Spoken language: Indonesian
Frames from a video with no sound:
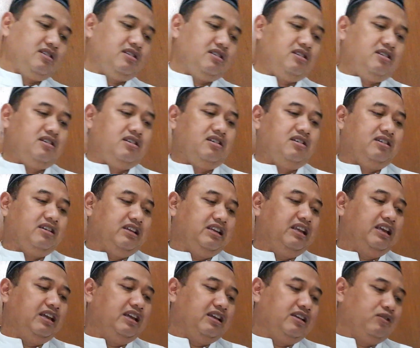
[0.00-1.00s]
Ini
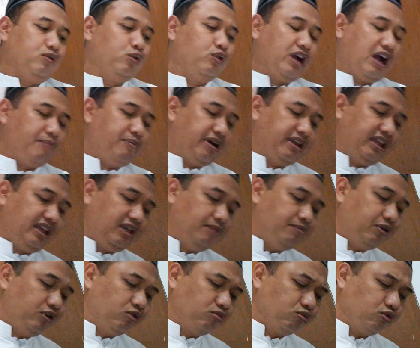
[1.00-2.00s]
ungkapannya Ibnu
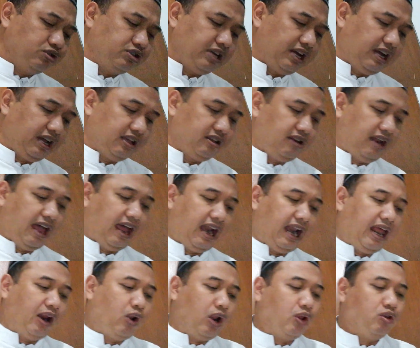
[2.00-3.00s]
Mujahid. Nah,
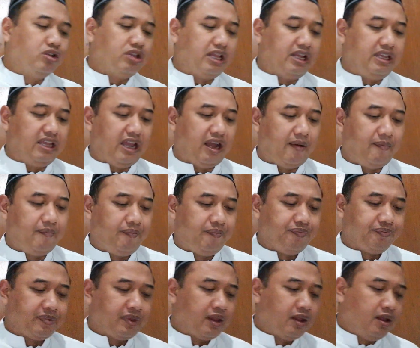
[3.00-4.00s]
lalu lanjutannya.
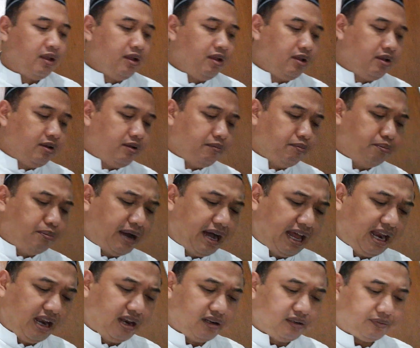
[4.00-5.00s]

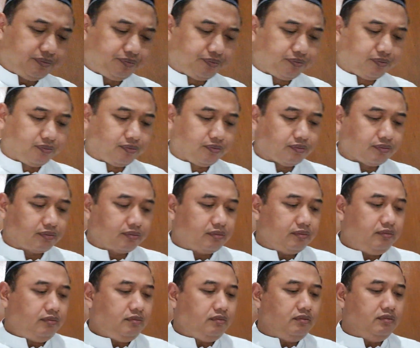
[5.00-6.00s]
Bal.
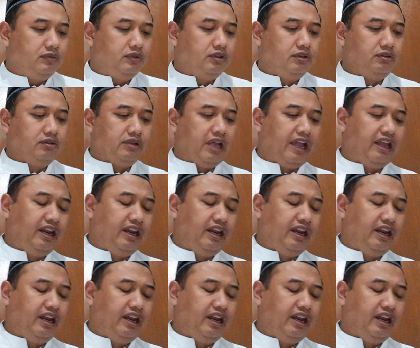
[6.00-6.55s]
Nah ini.